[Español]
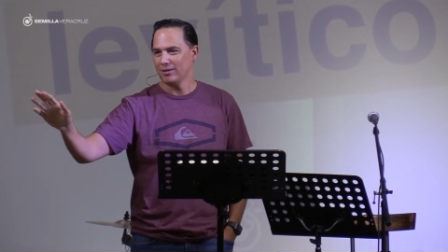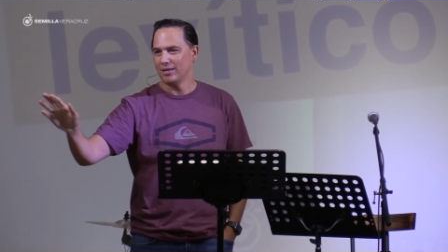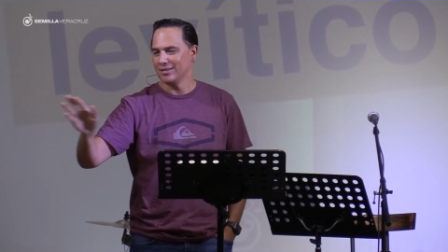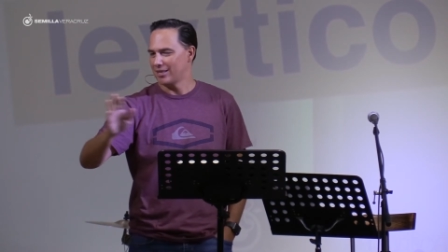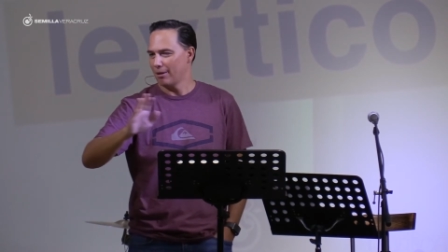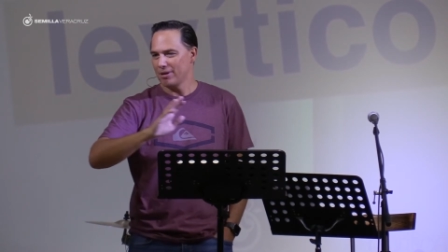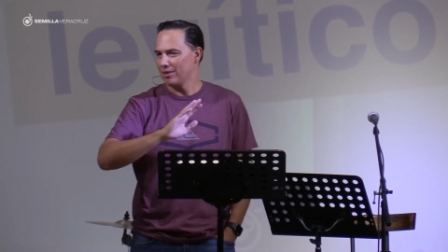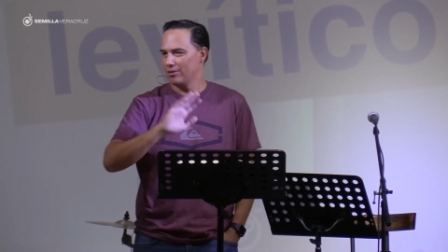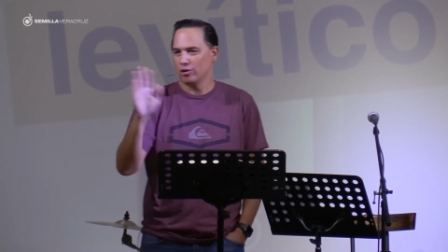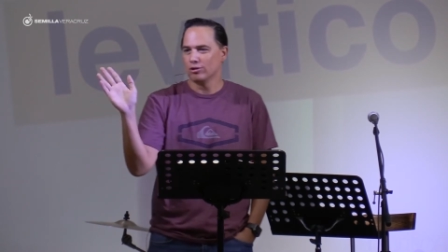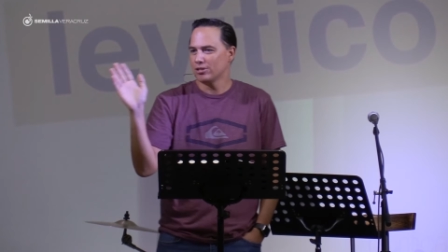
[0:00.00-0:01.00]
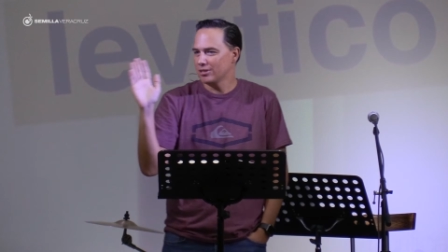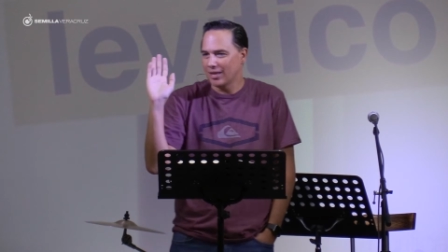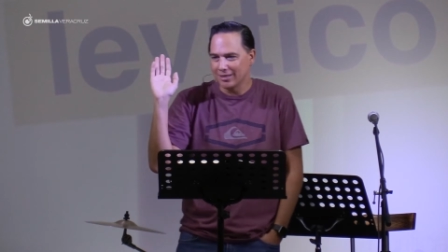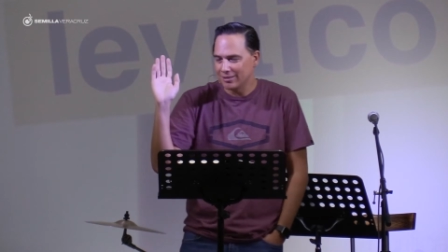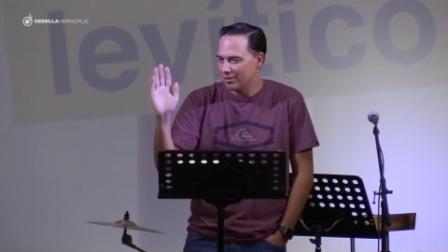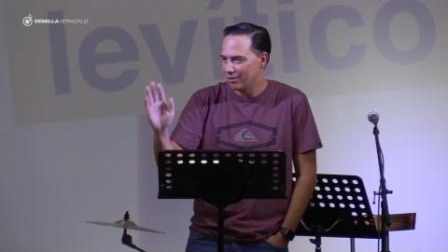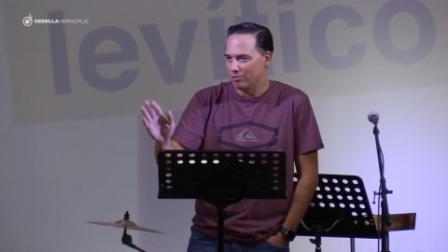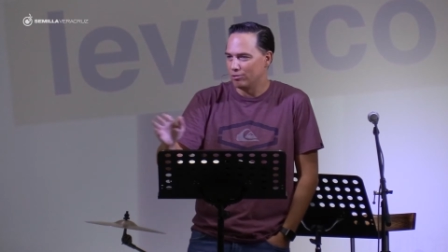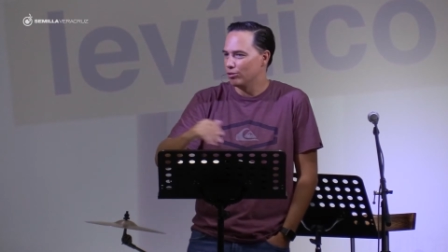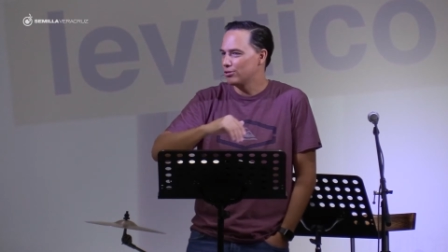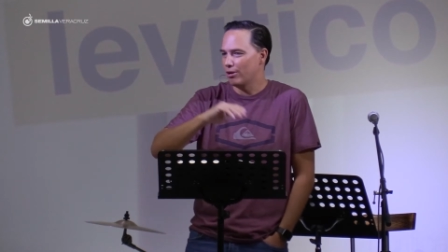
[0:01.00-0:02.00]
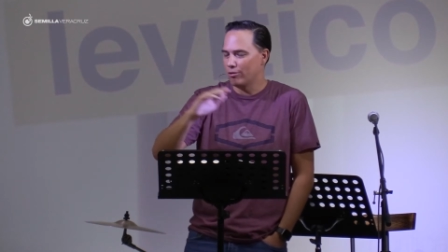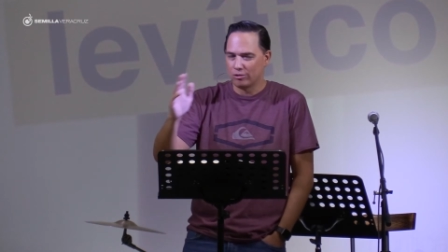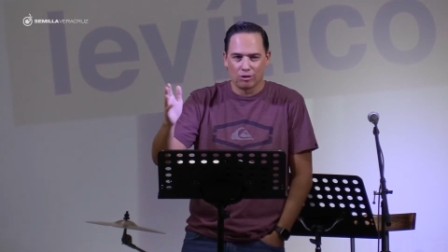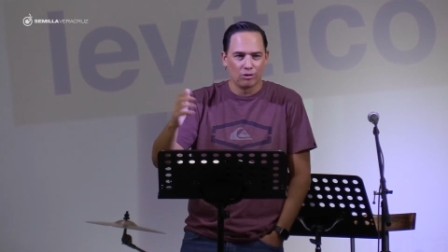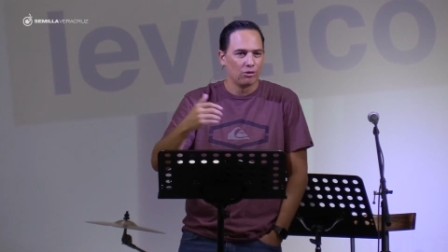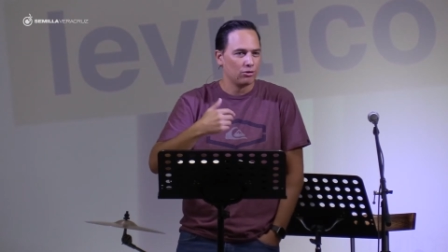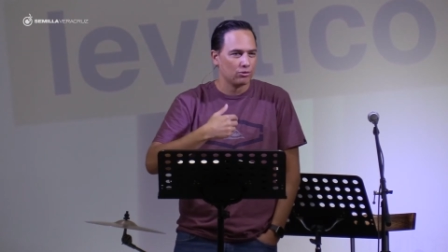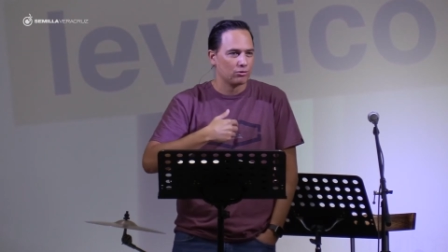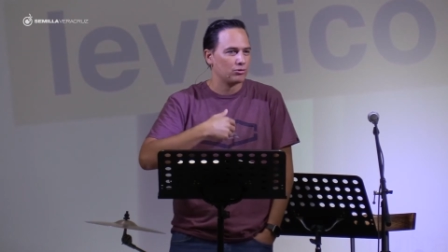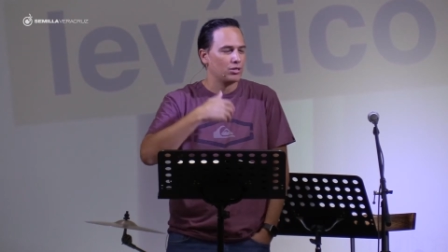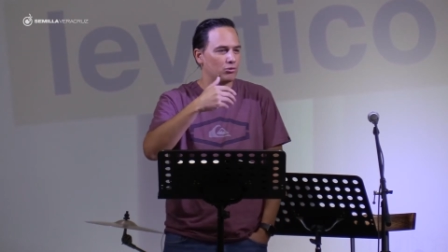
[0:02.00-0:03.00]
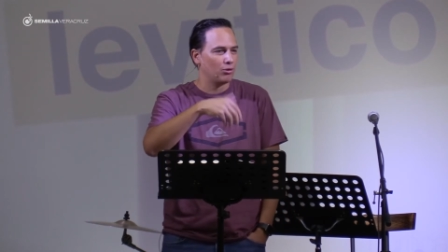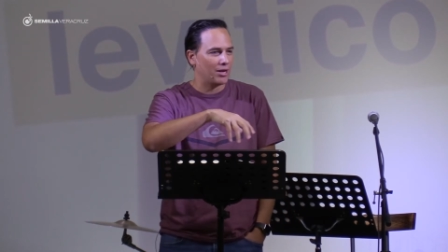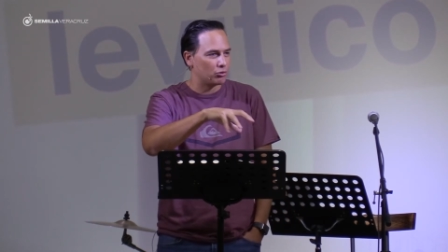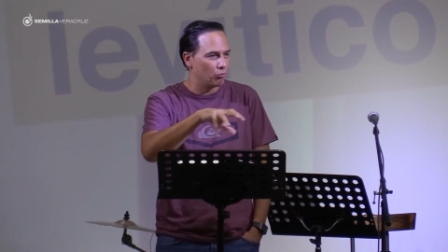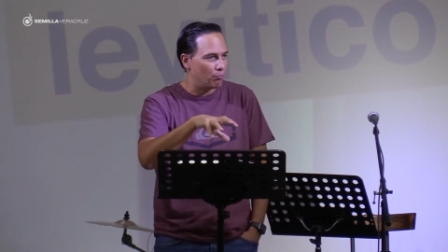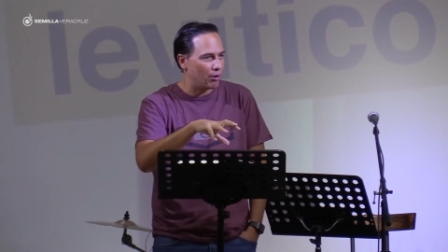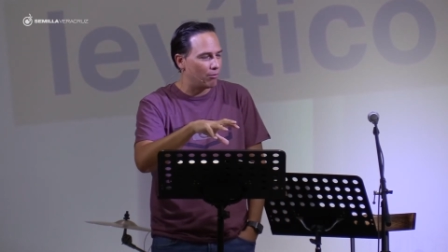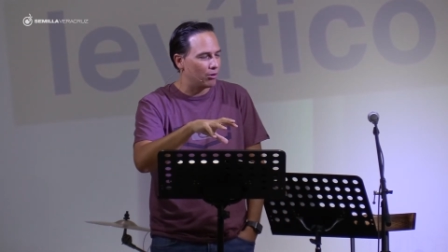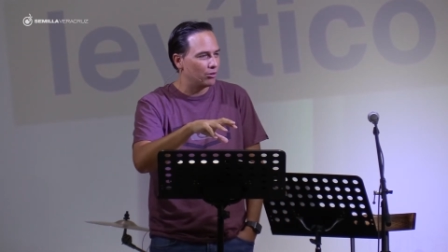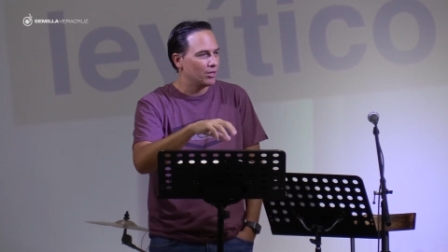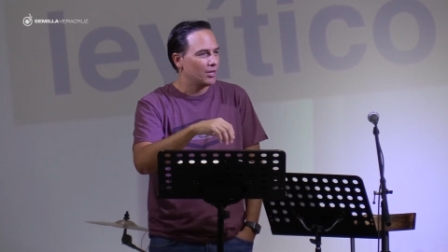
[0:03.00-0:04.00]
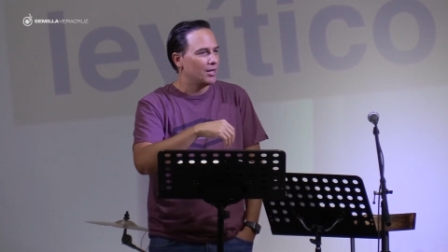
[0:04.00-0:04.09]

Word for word: Y está bien, Dios, eh, Dios creó todo, Dios nos hizo, era su pueblo